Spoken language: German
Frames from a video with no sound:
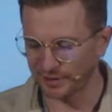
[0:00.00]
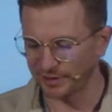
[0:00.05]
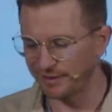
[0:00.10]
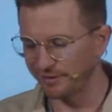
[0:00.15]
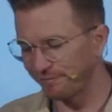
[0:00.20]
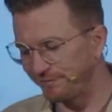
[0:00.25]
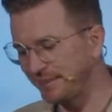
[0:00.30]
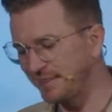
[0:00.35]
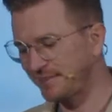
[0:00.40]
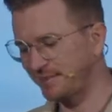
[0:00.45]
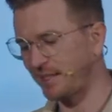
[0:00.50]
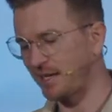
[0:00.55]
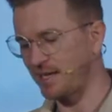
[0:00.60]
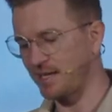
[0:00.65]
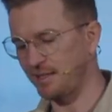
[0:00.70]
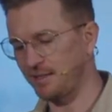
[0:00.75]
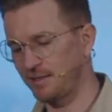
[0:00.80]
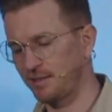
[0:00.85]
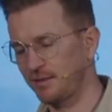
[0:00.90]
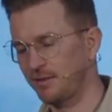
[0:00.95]

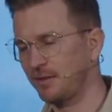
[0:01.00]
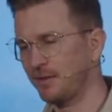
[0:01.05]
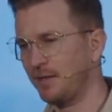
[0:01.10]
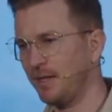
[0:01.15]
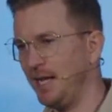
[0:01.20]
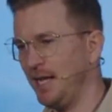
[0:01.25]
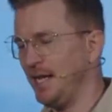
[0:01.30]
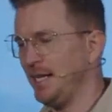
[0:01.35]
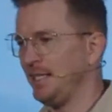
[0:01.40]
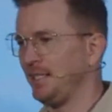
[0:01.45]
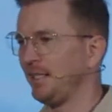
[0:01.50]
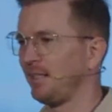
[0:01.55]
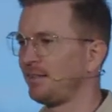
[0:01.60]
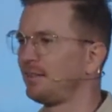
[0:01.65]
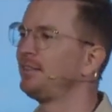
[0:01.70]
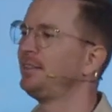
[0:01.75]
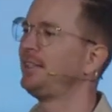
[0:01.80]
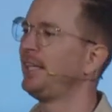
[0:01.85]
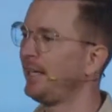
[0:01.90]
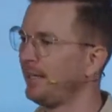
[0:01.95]
Gewissheit, dass
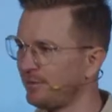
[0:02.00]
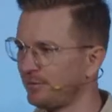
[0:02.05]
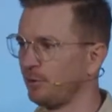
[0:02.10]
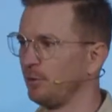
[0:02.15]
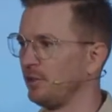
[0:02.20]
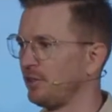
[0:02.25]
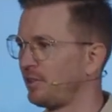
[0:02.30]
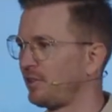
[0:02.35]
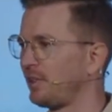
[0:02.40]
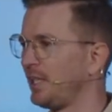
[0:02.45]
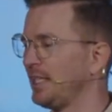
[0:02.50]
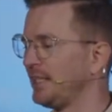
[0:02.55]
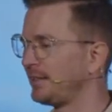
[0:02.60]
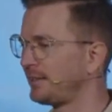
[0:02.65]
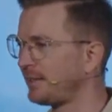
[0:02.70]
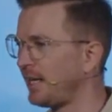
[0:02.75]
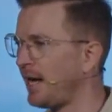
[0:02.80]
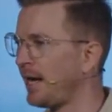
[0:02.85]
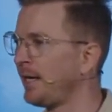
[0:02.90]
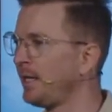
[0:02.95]
Jesus
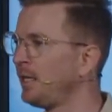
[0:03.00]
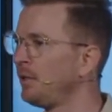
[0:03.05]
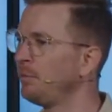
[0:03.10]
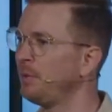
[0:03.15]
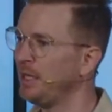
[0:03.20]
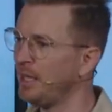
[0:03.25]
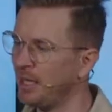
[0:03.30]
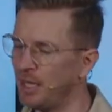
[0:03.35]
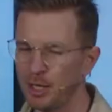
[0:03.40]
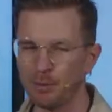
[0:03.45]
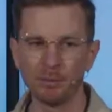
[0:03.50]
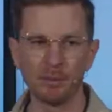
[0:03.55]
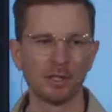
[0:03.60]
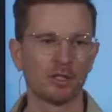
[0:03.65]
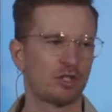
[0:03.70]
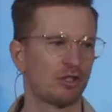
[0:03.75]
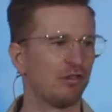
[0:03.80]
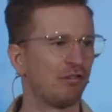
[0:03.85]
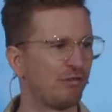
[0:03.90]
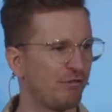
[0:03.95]
seinem
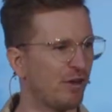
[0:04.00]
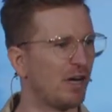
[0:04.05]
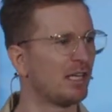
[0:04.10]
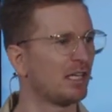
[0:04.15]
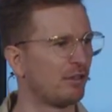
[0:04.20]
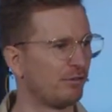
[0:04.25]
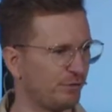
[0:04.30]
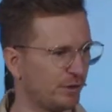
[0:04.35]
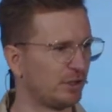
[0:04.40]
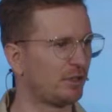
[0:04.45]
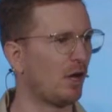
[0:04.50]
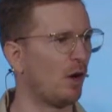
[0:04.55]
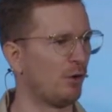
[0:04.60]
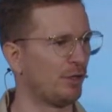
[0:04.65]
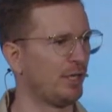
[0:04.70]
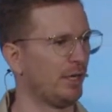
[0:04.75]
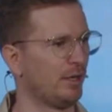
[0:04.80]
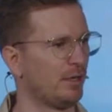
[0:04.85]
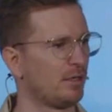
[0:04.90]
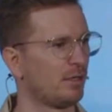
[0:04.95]
himmlischen Vater
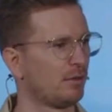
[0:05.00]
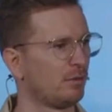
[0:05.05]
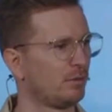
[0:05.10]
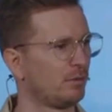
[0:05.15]
vertraut hat.